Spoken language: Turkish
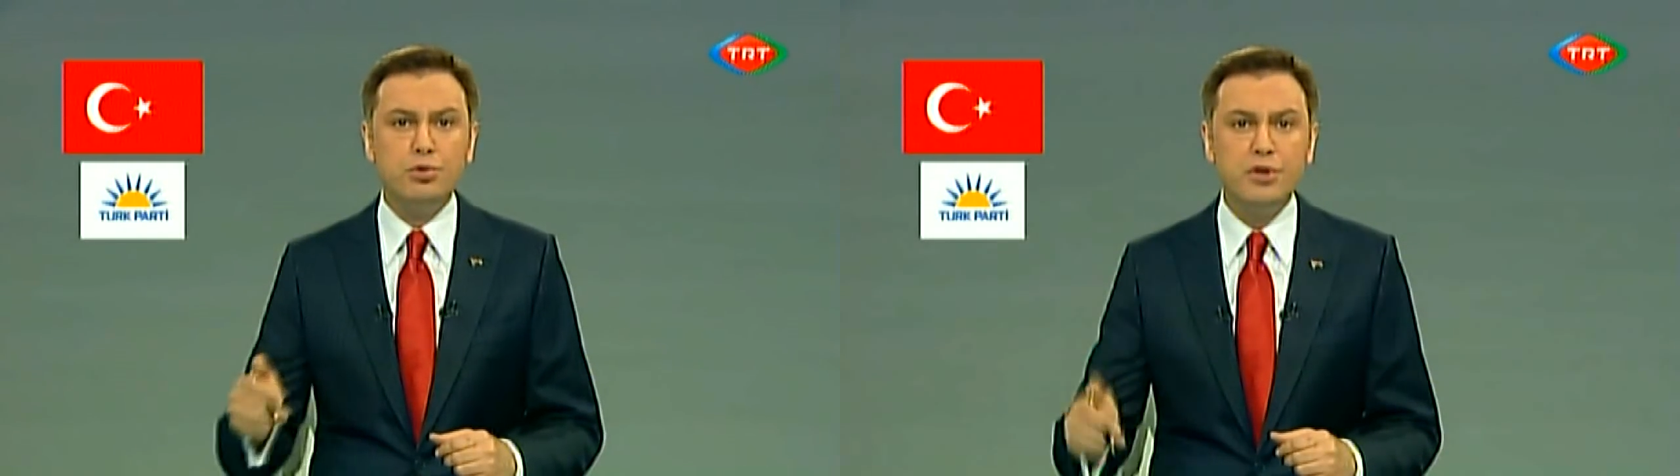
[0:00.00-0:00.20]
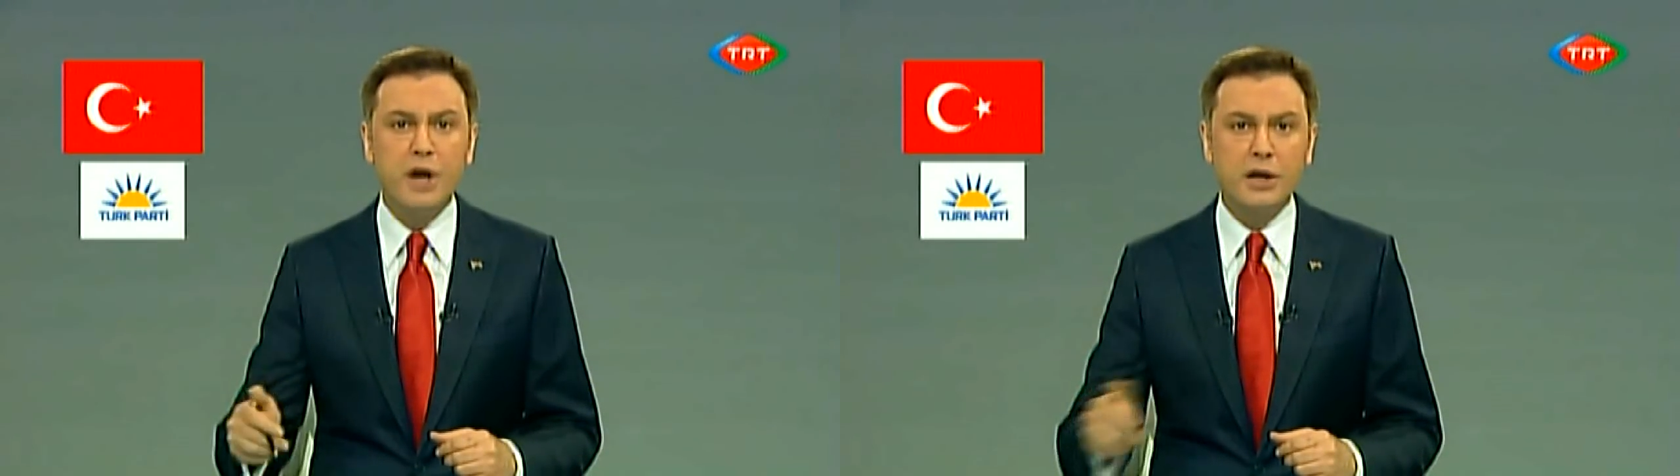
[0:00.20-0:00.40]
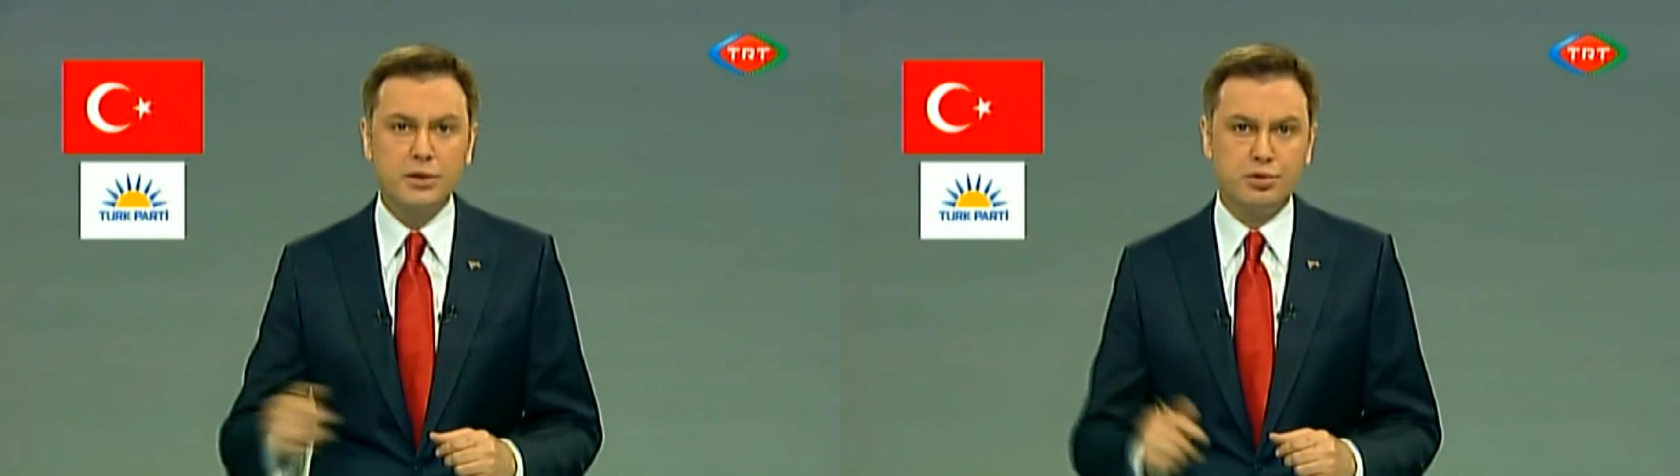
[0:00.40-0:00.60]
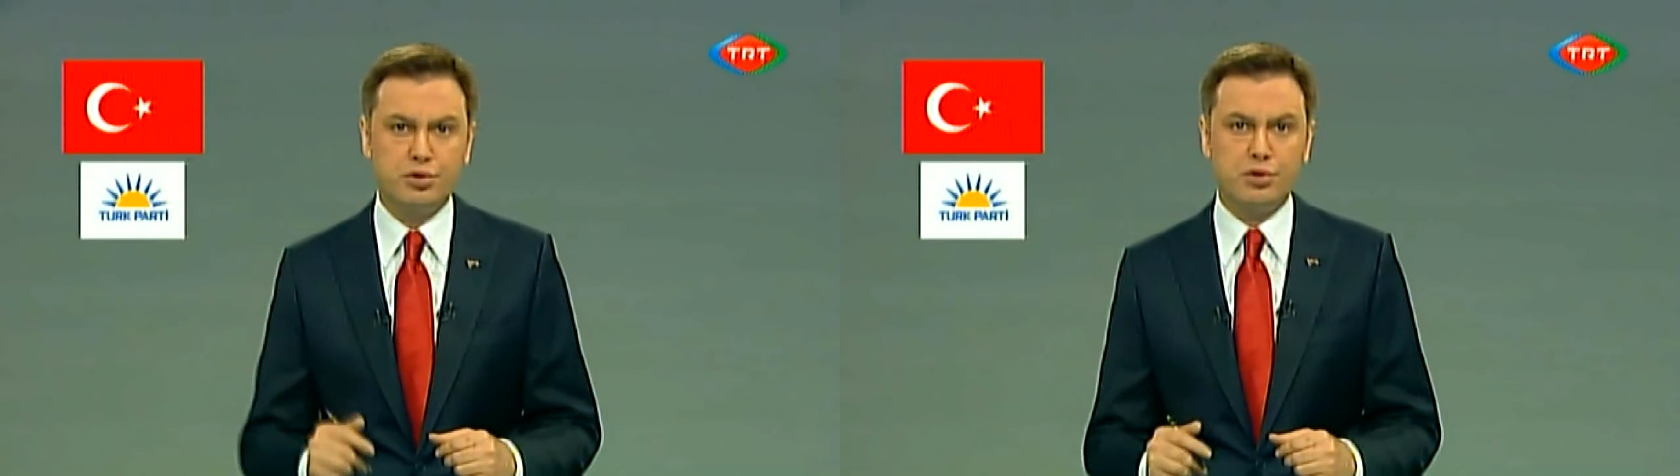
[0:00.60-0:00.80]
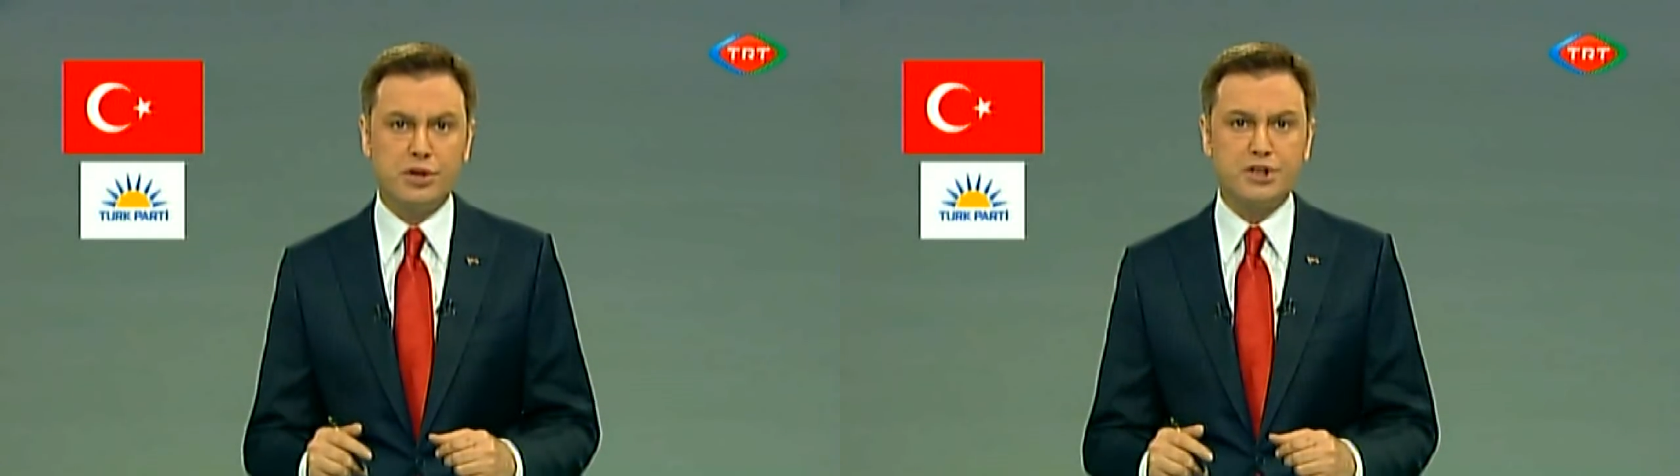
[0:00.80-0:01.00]
dünyanın
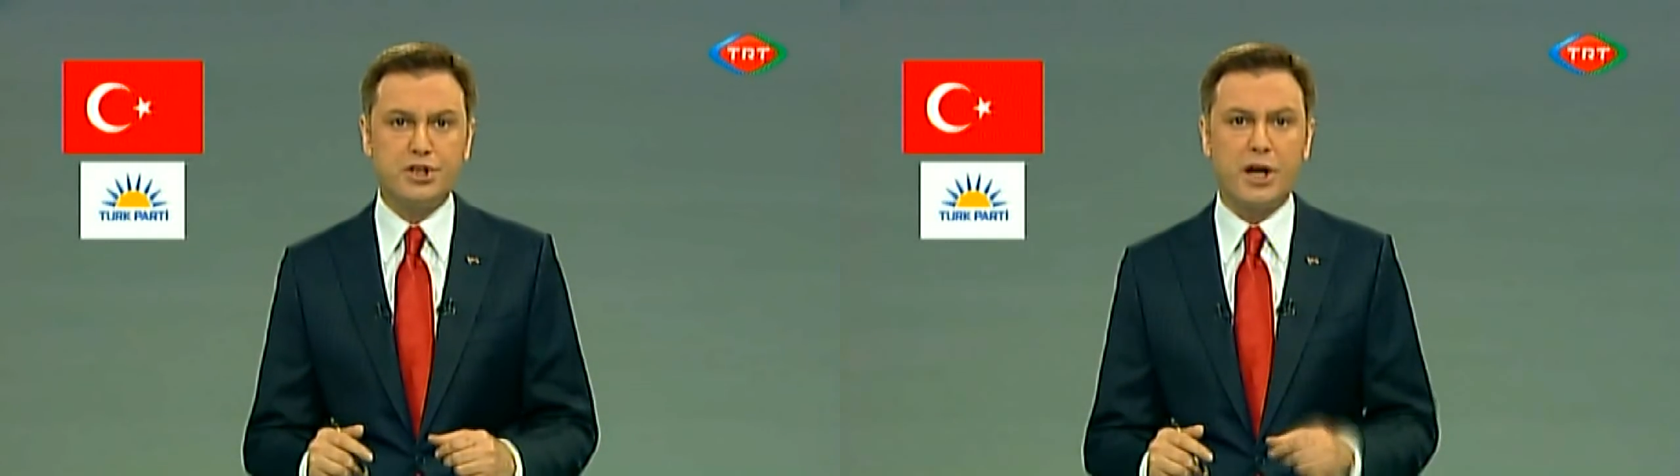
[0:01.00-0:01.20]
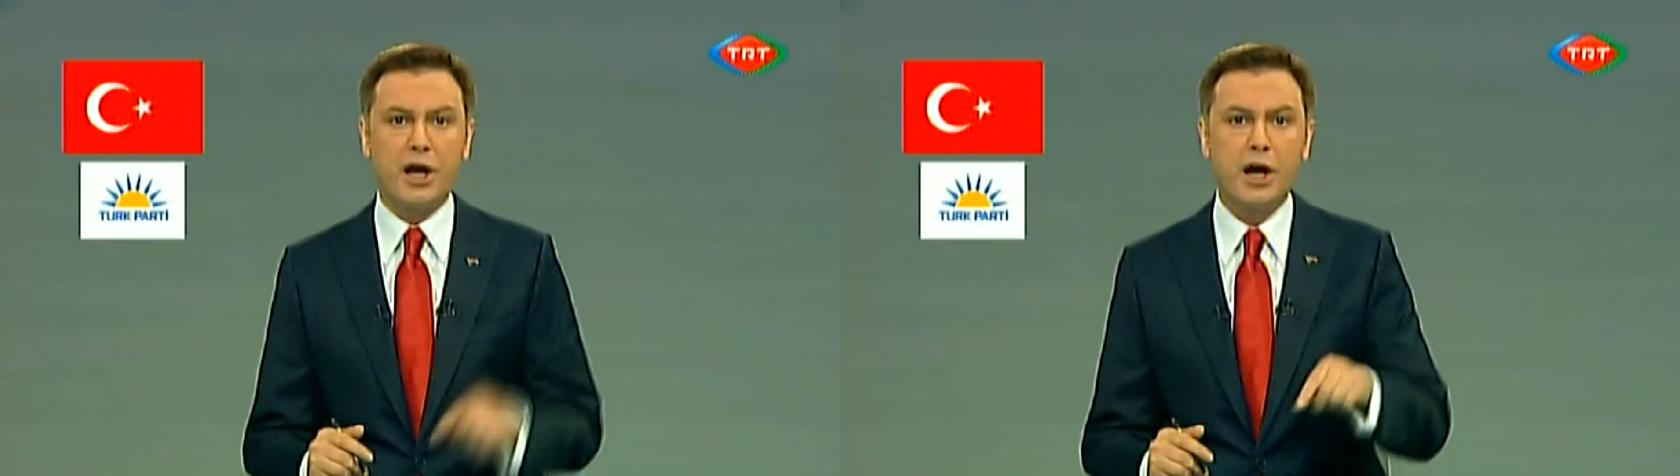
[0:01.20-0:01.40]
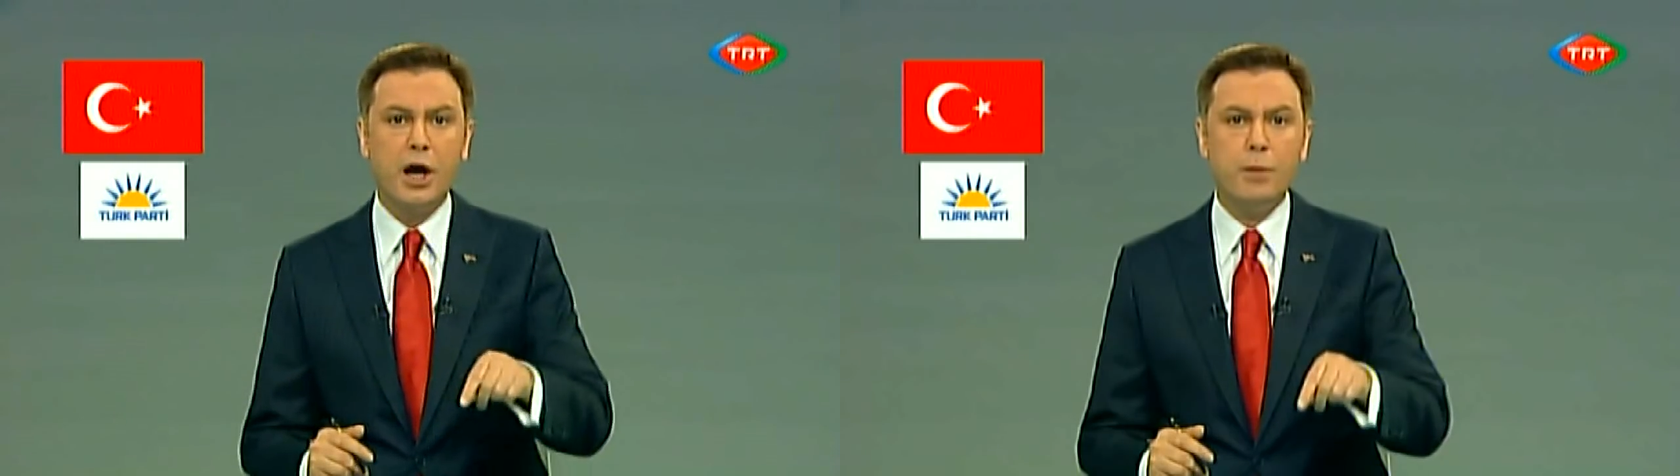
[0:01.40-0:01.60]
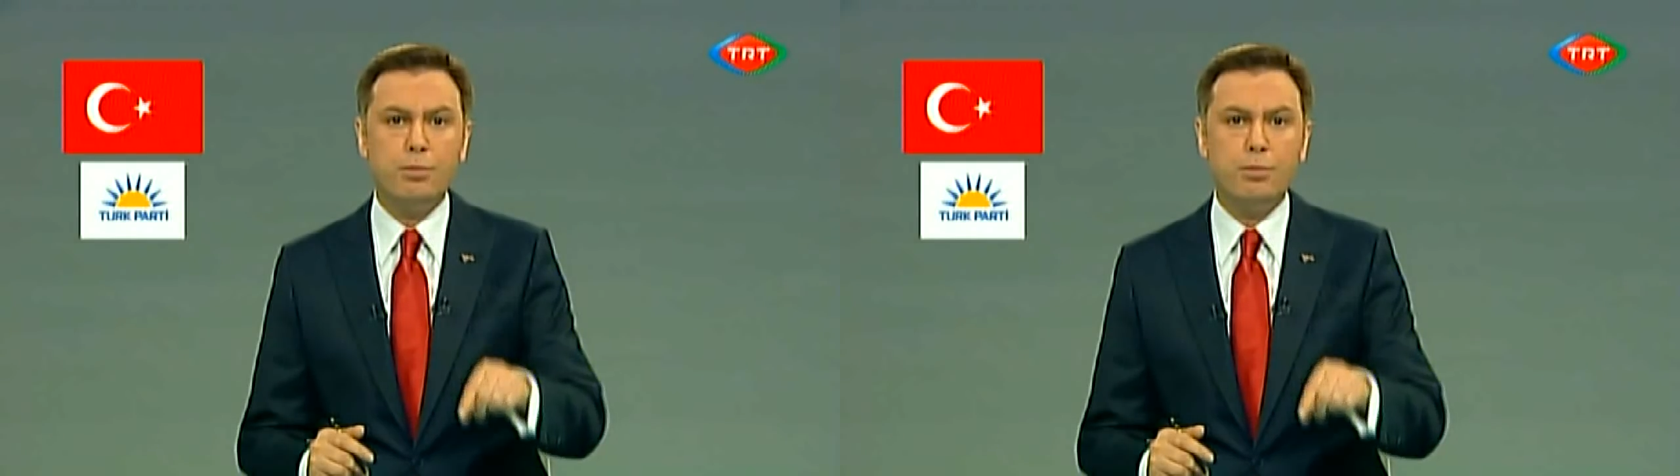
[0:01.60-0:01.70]
yükünü taşıyarak